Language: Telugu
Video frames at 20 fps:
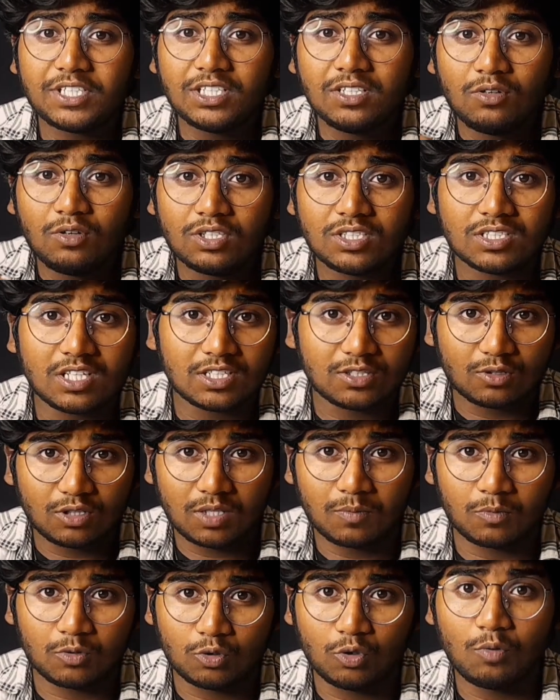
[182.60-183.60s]
మిషన్ గురించి
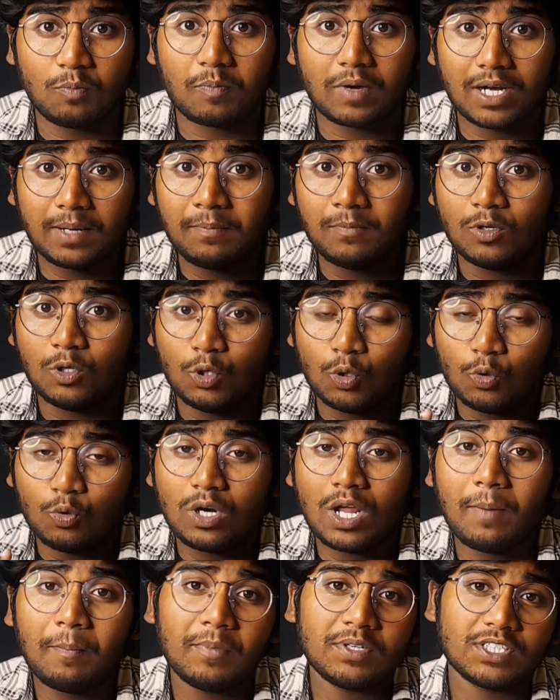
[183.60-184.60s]
తెలుసుకునే ముందు మనం
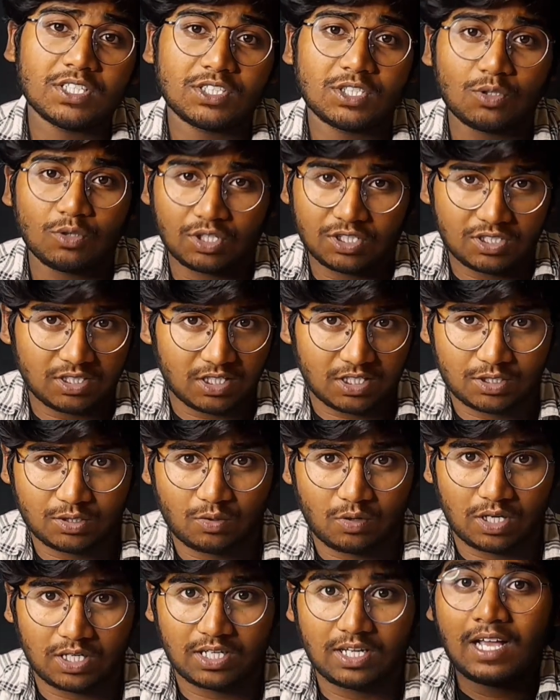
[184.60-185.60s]
లూనా మిషన్స్ గురించి
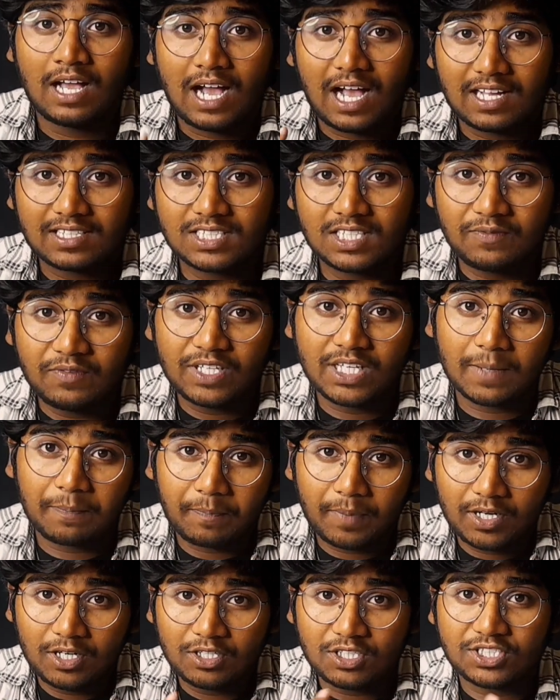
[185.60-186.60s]
తెలుసుకోవాలి అసలు ఇవి
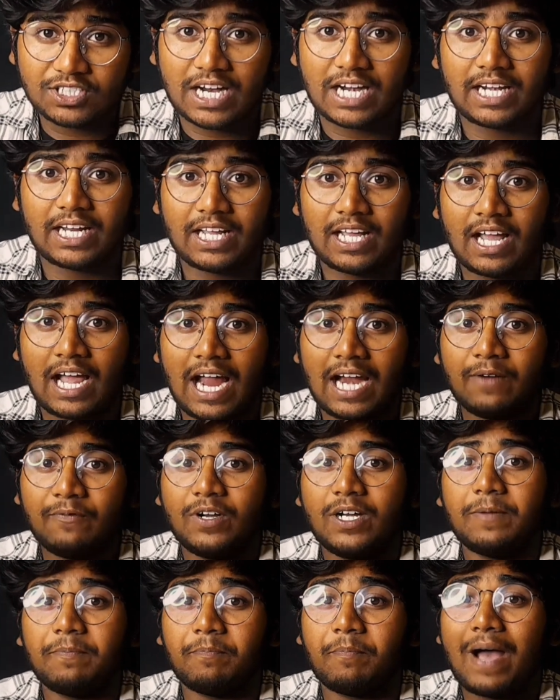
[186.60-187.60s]
ఎప్పటి నుంచి స్టార్ట్ అయ్యాయి అండ్
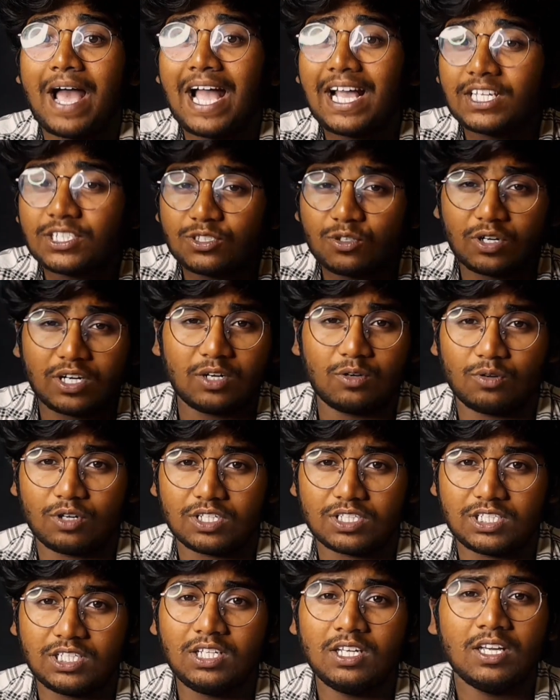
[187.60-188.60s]
వీటి బ్యాక్ స్టోరీ
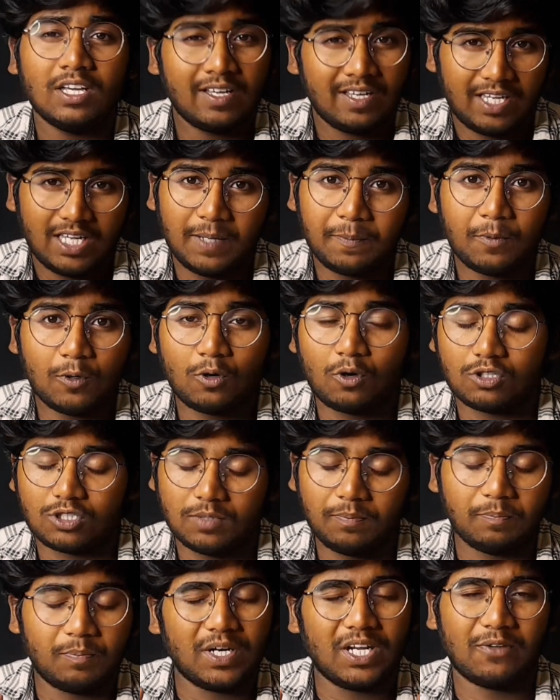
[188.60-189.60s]
గురించి ఇప్పుడు
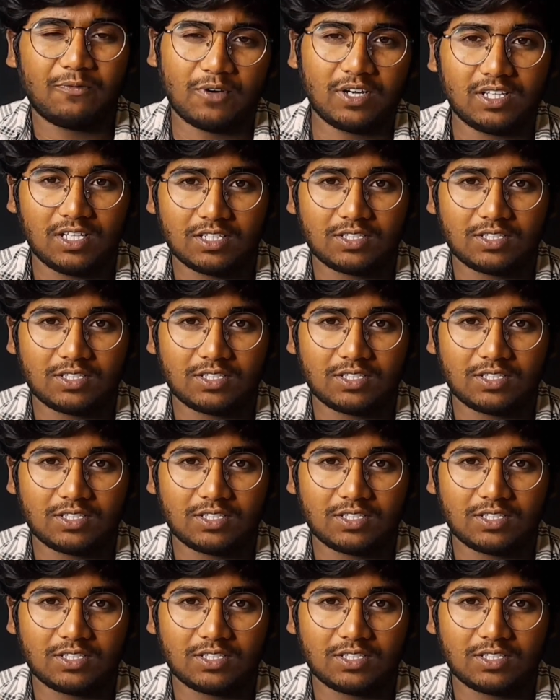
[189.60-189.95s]
కొంచెం బ్రీఫ్గా